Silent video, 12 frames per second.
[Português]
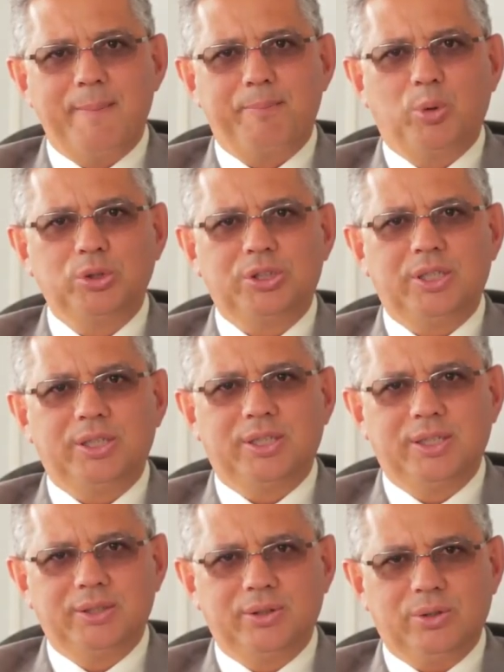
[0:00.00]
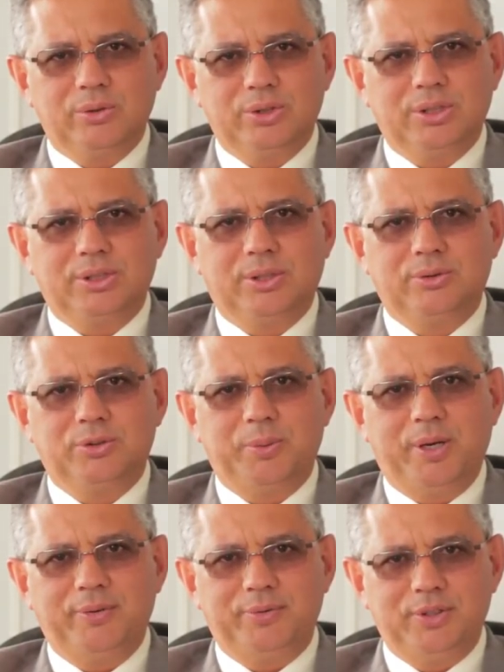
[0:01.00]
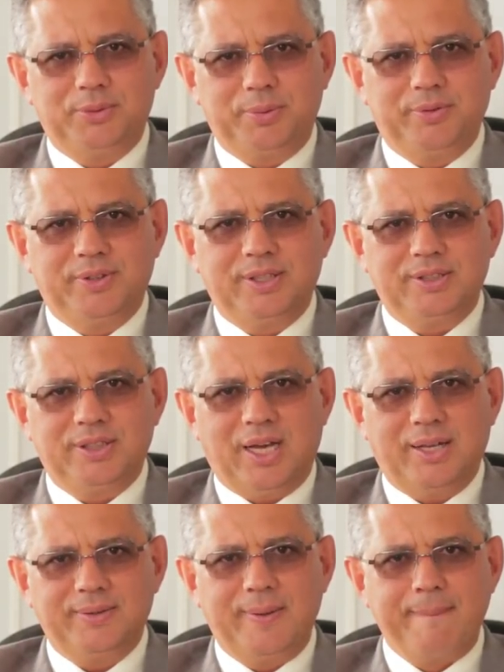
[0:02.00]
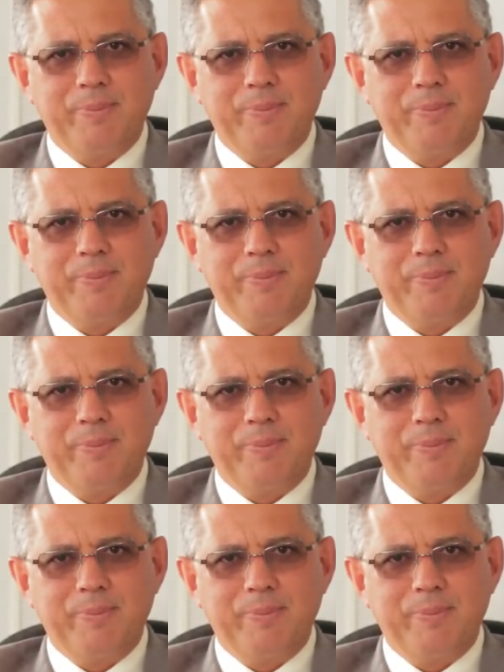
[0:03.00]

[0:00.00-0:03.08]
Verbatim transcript: postergando a concessão dos benefícios previdenciários.